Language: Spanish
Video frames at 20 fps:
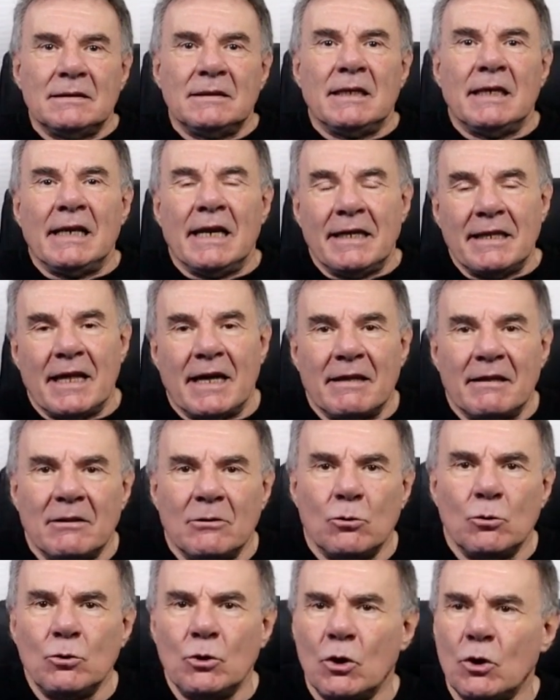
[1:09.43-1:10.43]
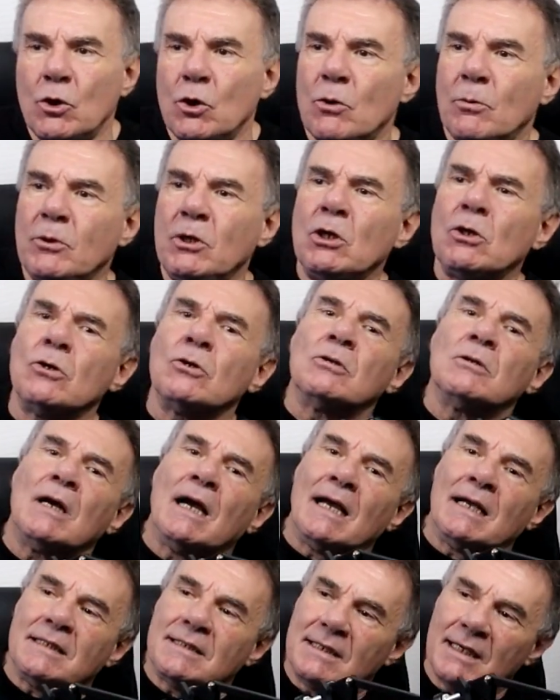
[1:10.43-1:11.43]
de la edad, uno no vio
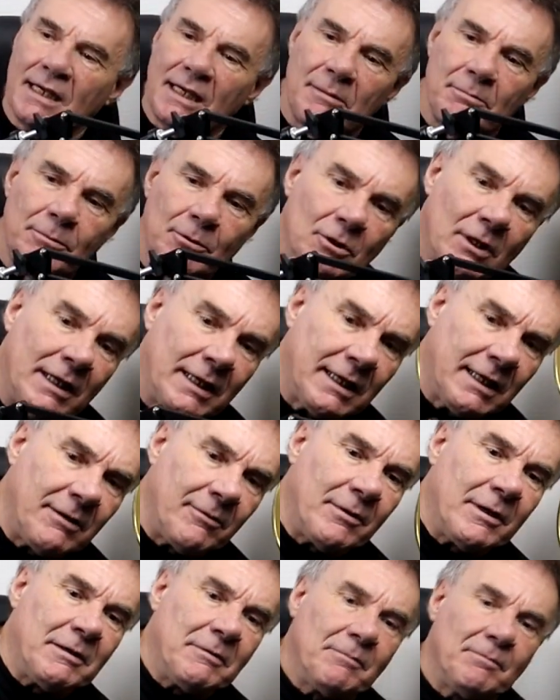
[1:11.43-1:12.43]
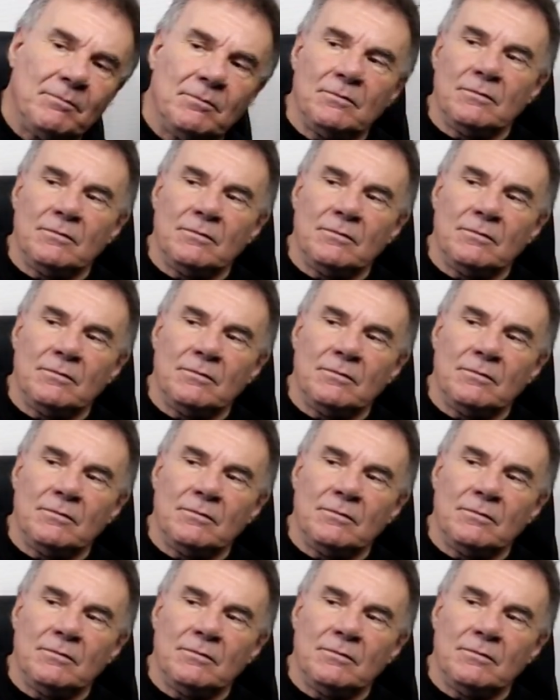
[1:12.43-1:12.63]
a ese equipo de River,